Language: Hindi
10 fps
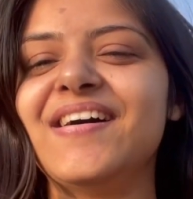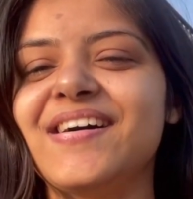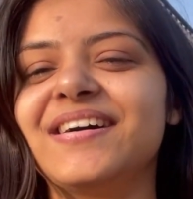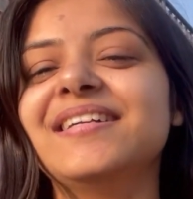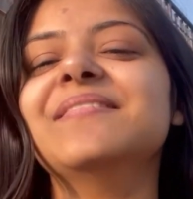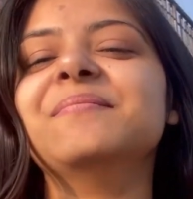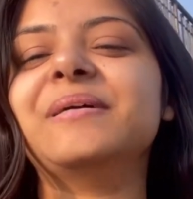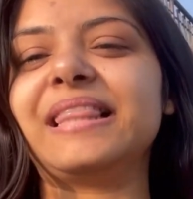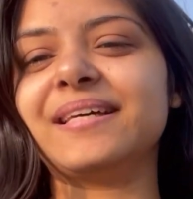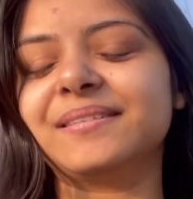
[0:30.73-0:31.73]
और
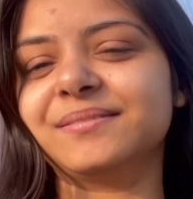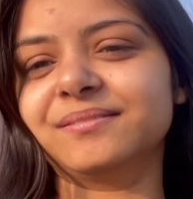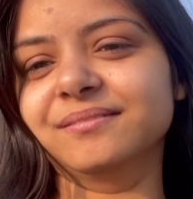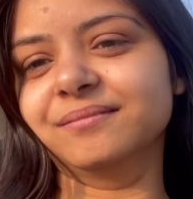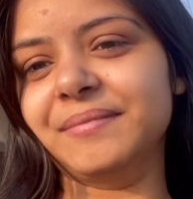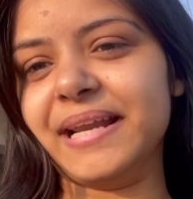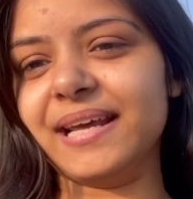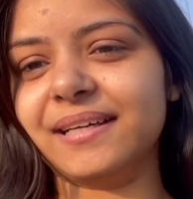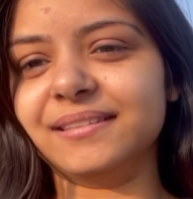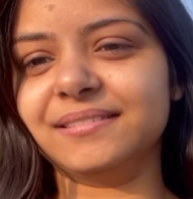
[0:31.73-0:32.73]
मतलब
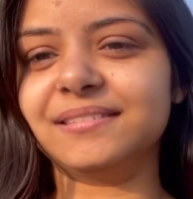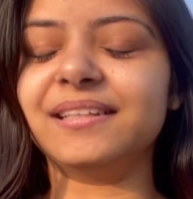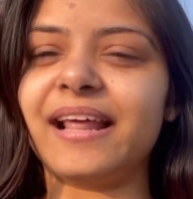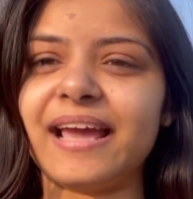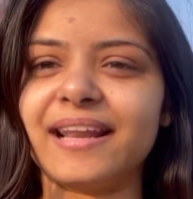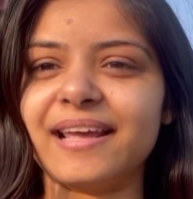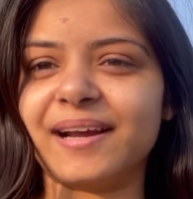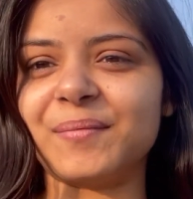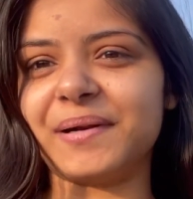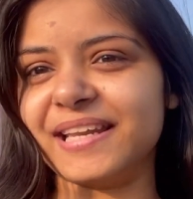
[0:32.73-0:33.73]
मैंने नए नए
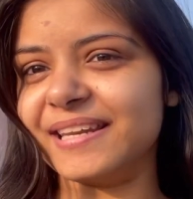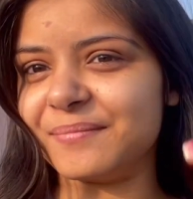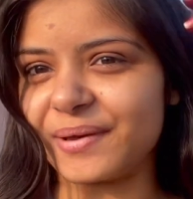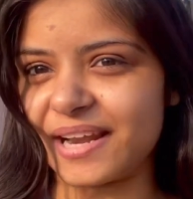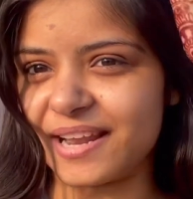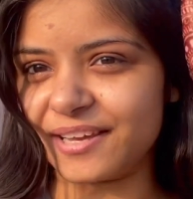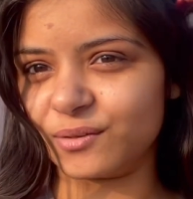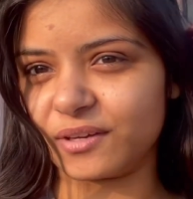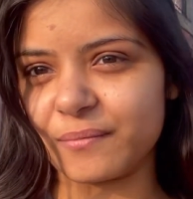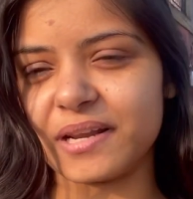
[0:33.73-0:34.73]
कपड़े नहीं पहने हैं
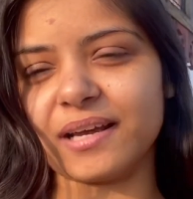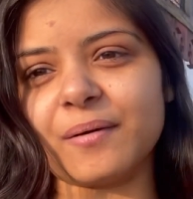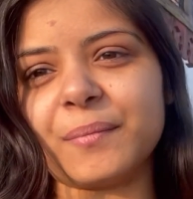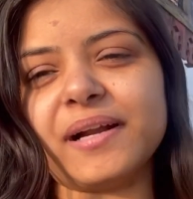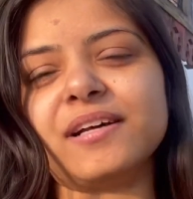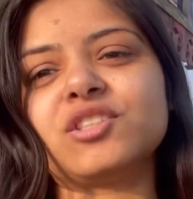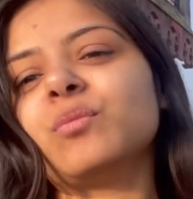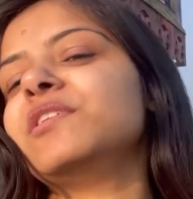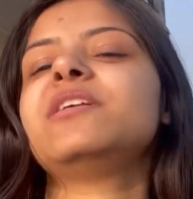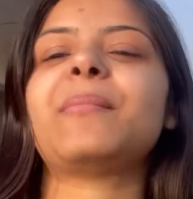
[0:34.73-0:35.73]
क्योंकि मेरे कपड़ा जो
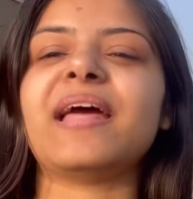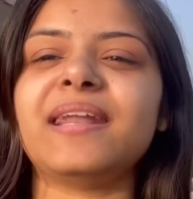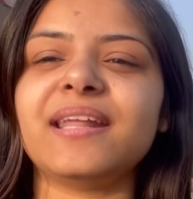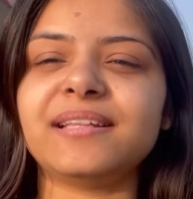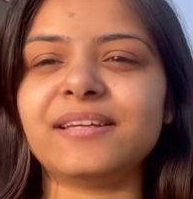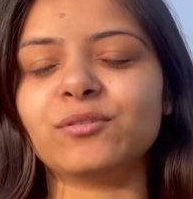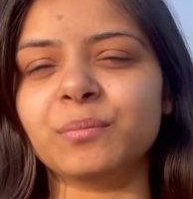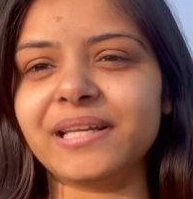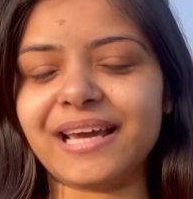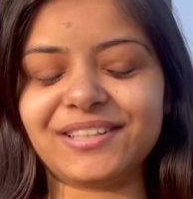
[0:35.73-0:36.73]
मुझे पहनने थे वो
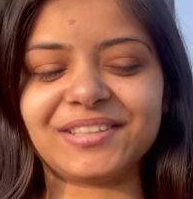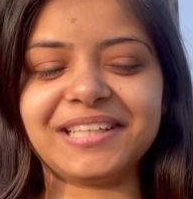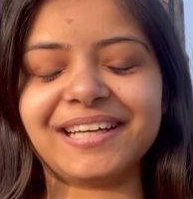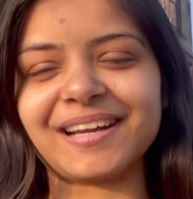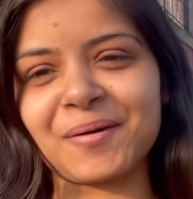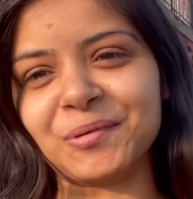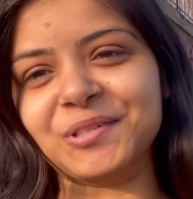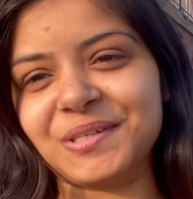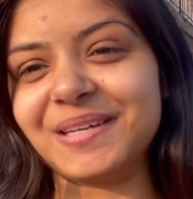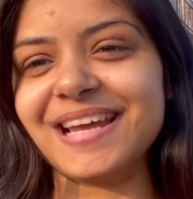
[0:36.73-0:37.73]
मेरे एक्चुअली ख़राब हो
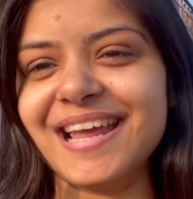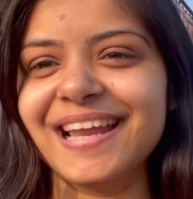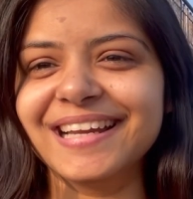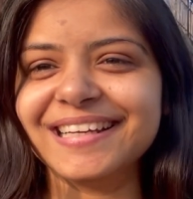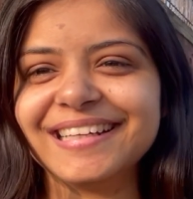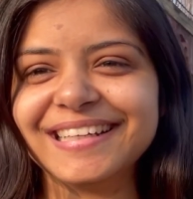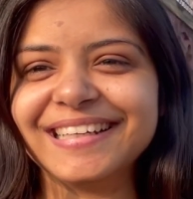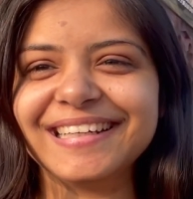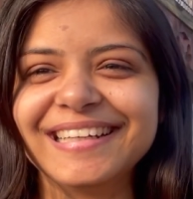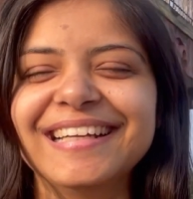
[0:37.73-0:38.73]
चुके हैं मेरा कपड़ा